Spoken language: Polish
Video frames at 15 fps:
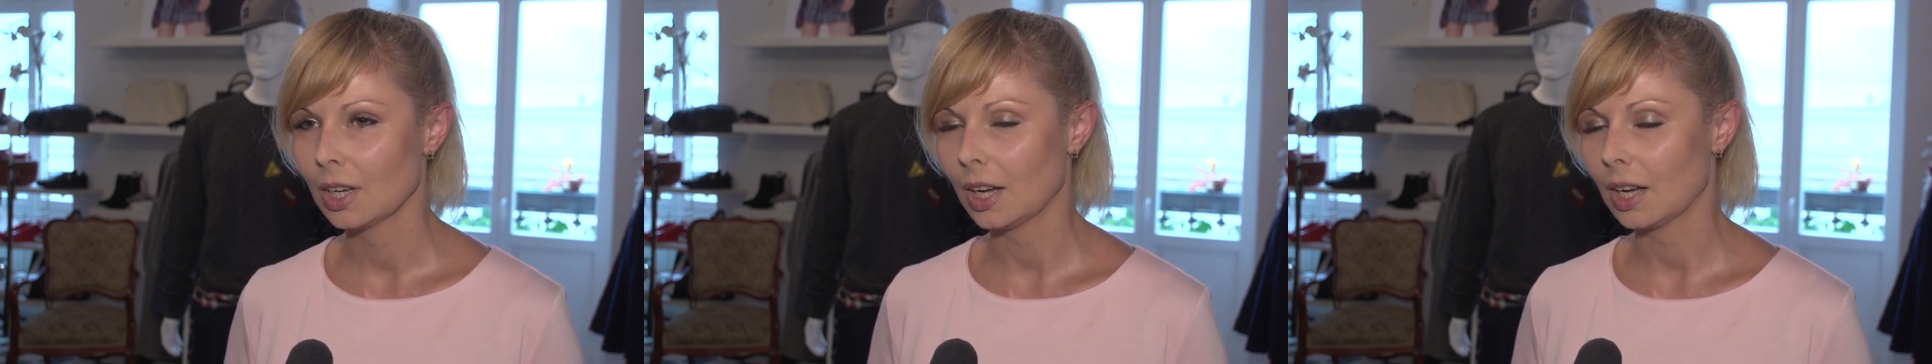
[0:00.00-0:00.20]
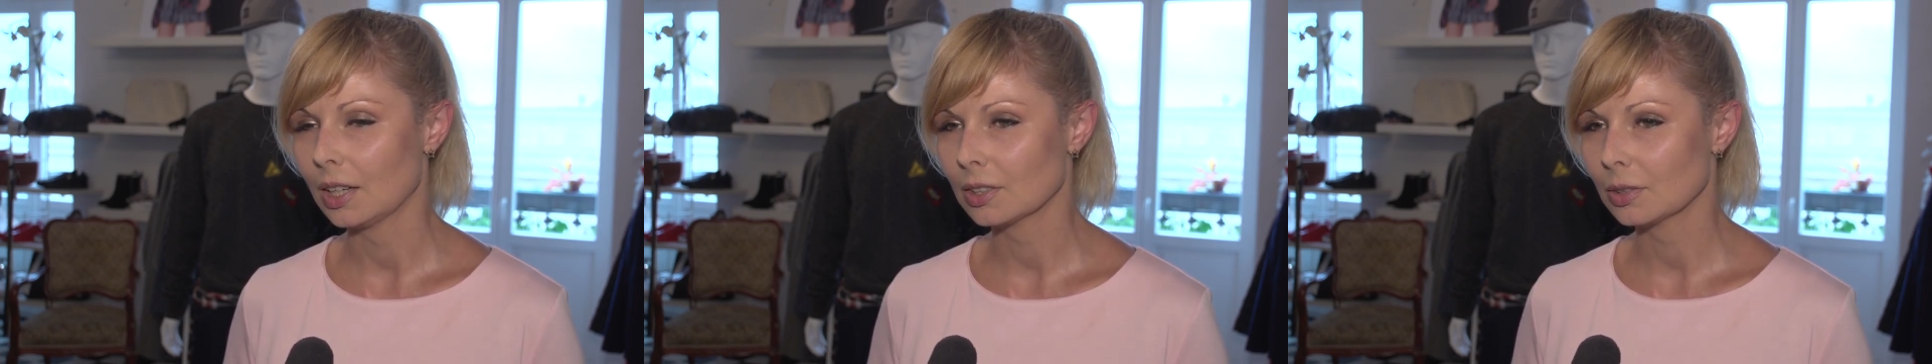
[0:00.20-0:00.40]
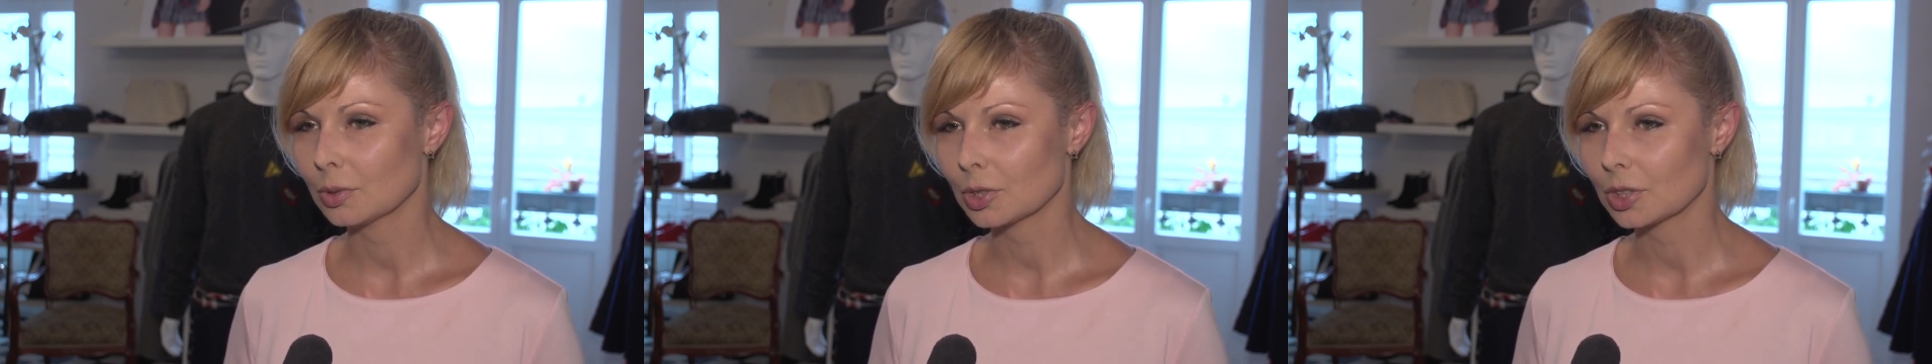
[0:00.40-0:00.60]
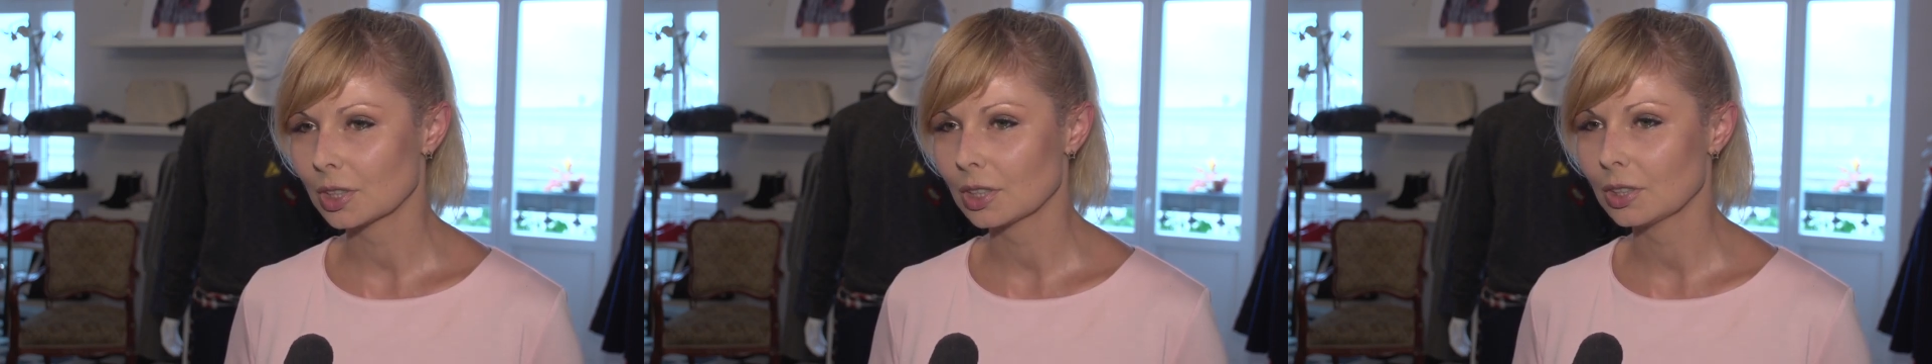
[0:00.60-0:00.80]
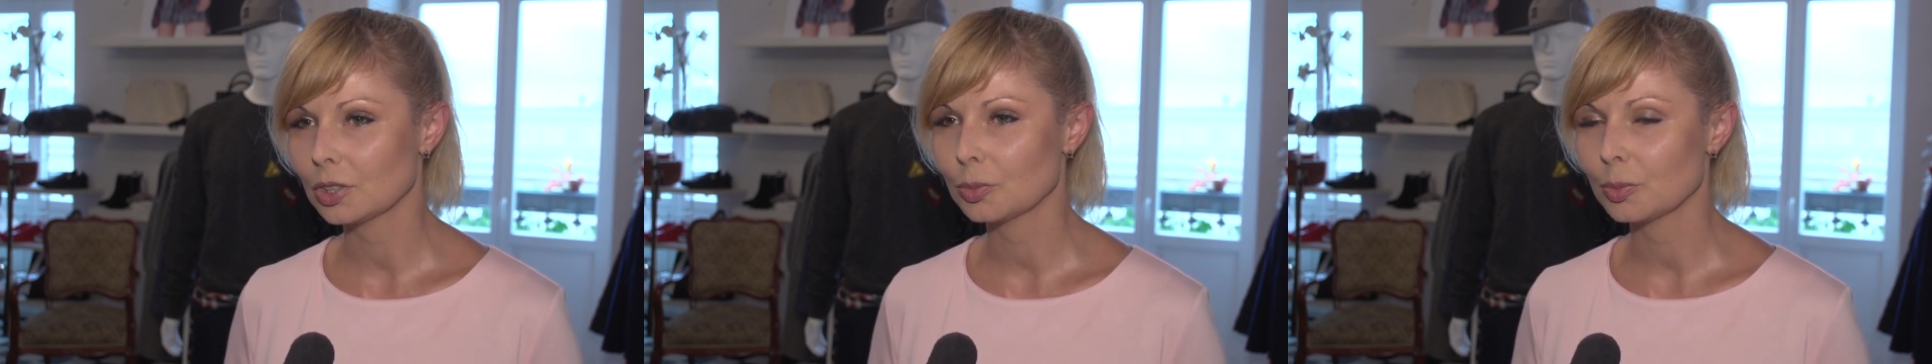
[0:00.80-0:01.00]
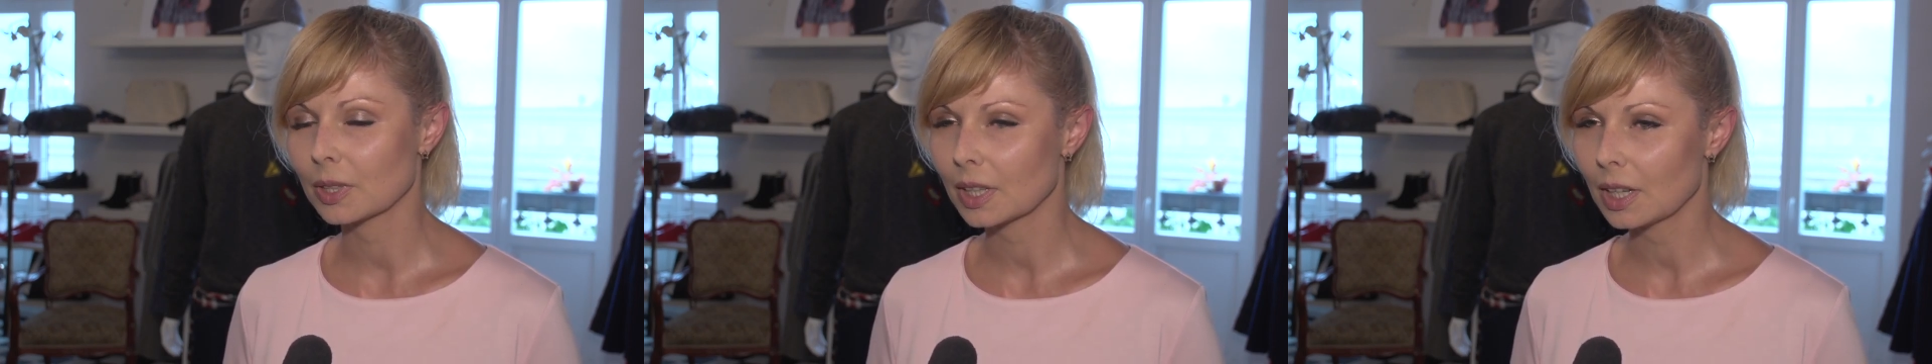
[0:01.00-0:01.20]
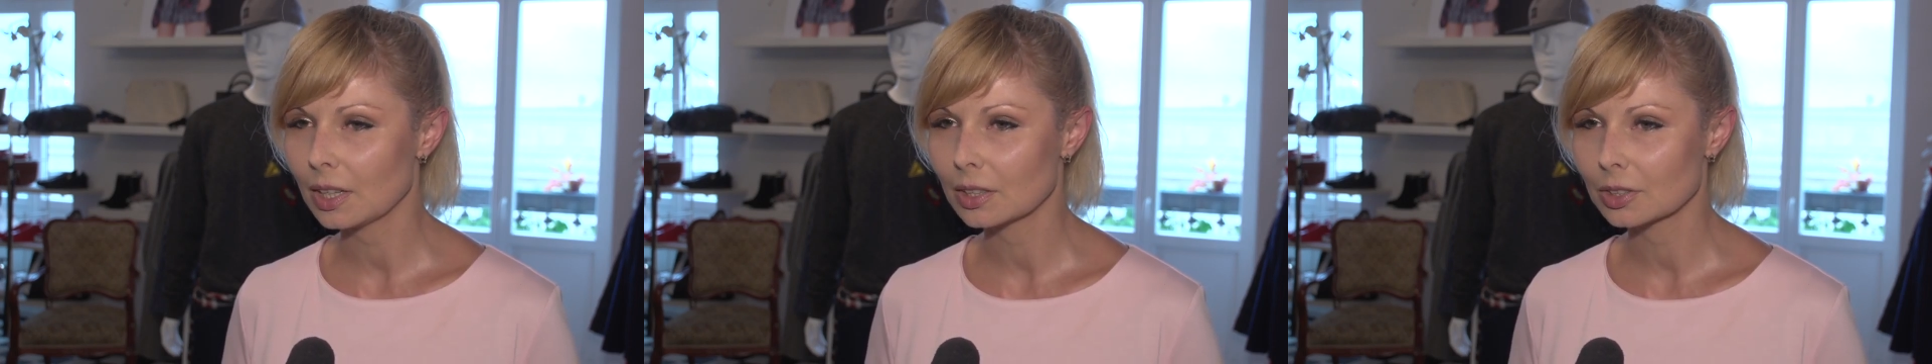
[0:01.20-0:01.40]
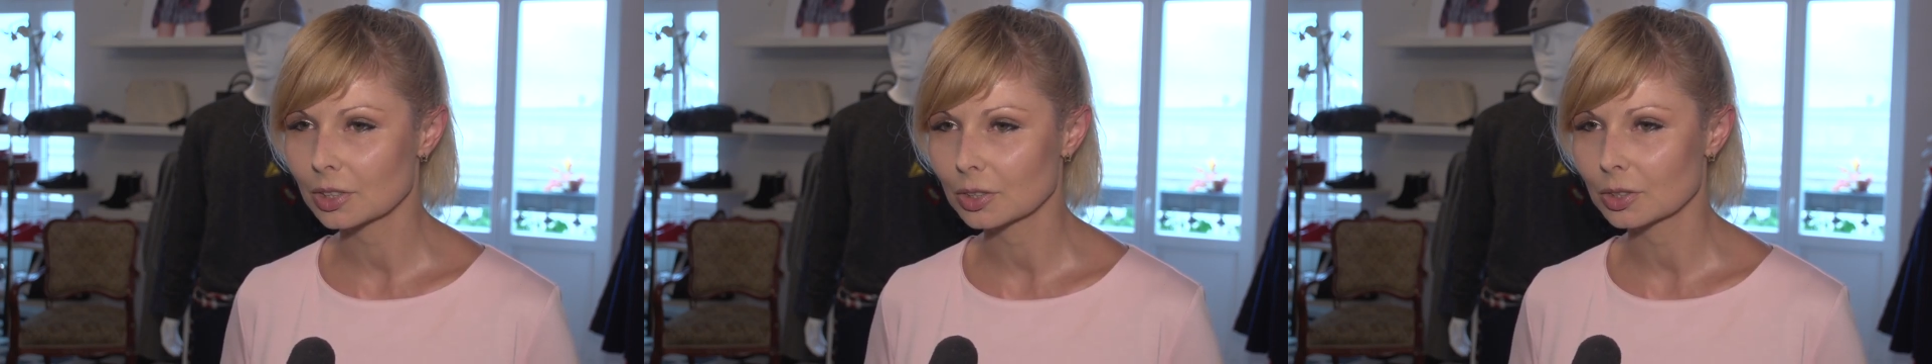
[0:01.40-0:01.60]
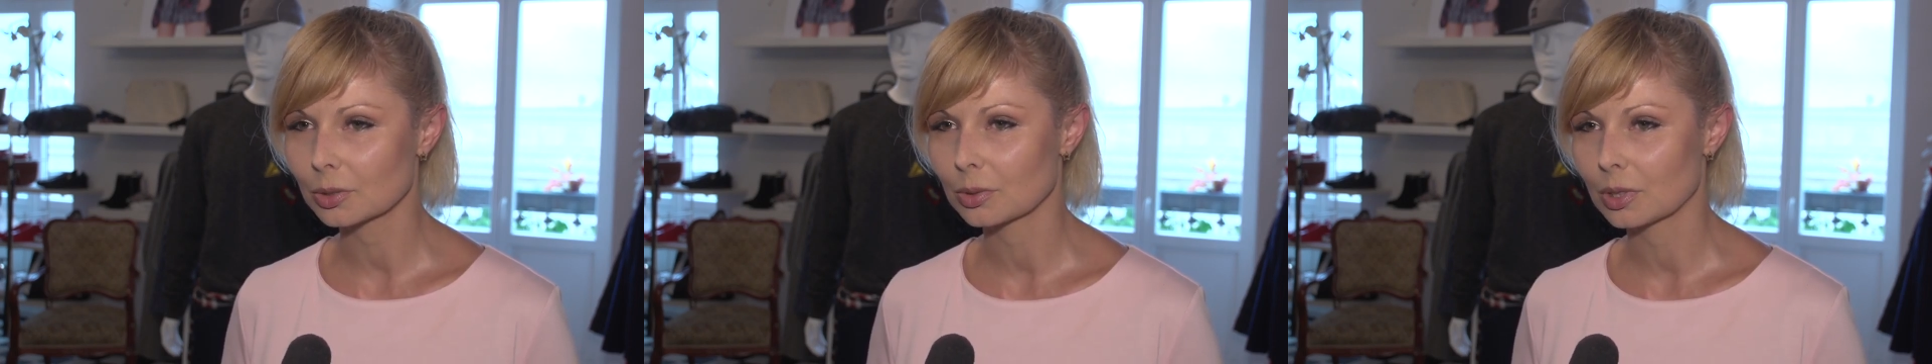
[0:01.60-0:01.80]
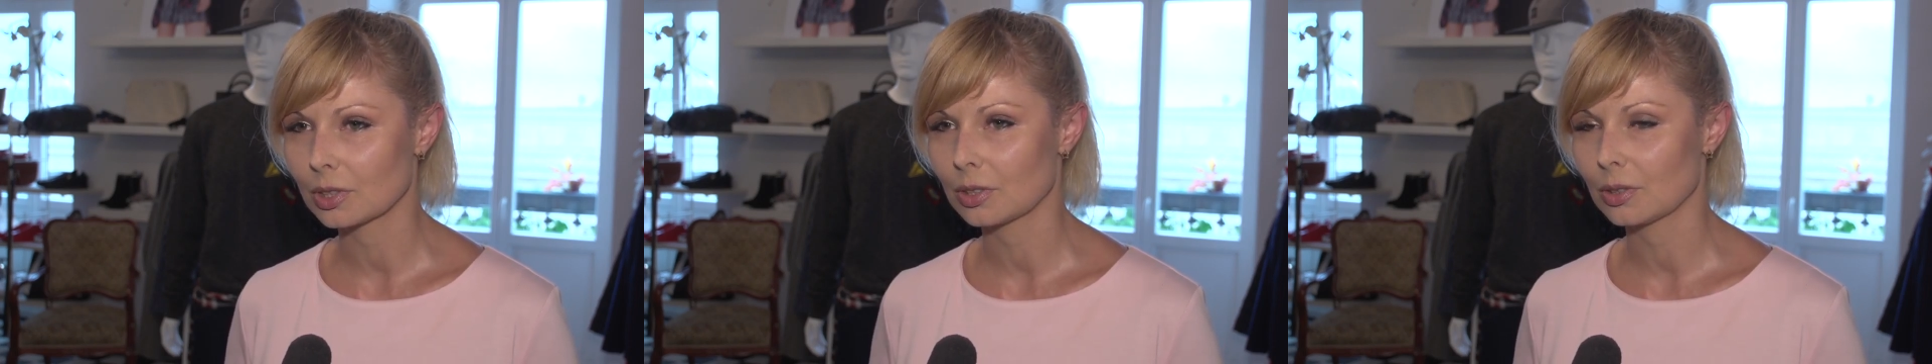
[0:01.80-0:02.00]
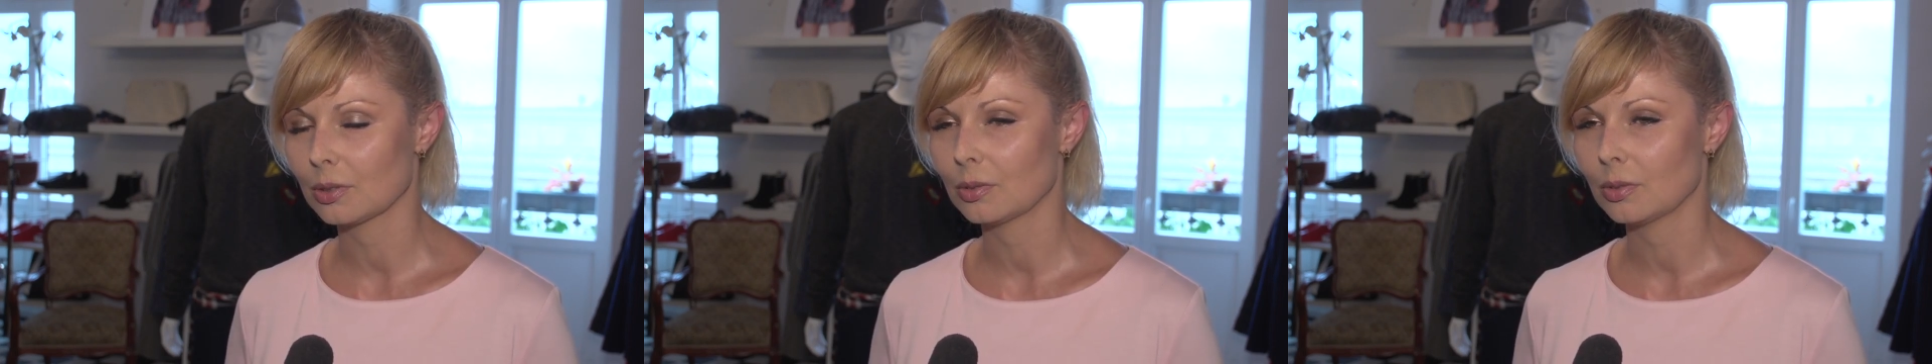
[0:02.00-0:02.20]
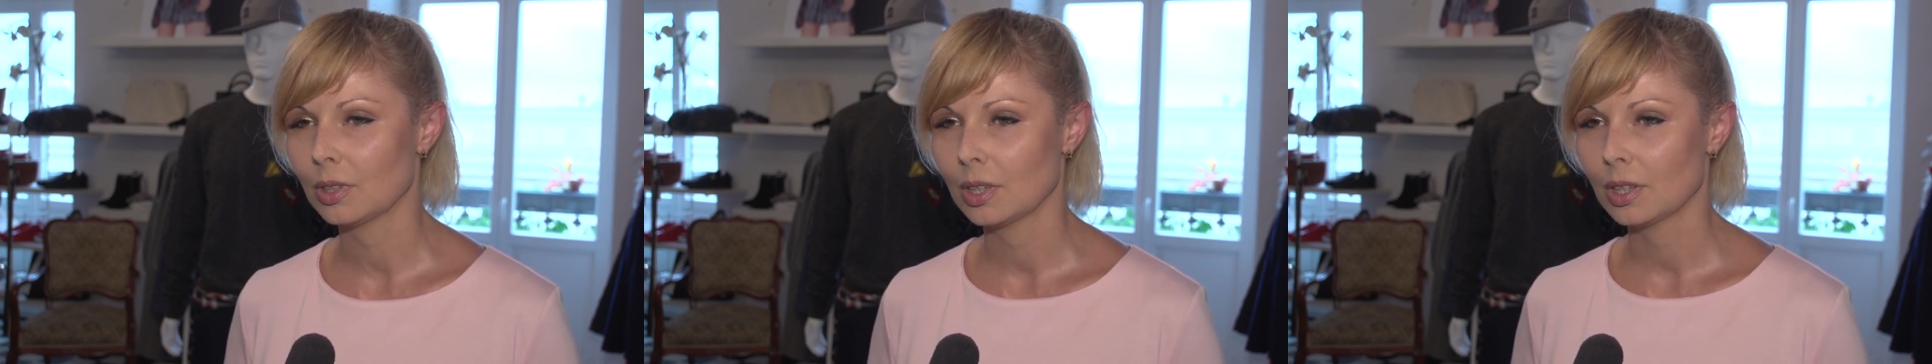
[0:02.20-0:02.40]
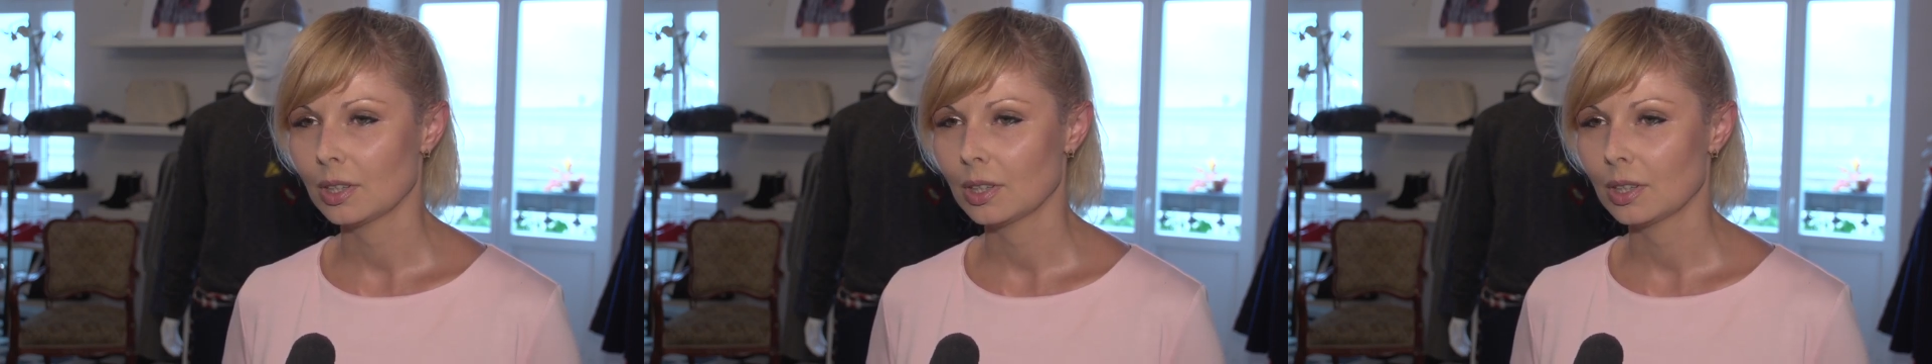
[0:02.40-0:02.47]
ale są też takie nieśmiertelne rzeczy, które są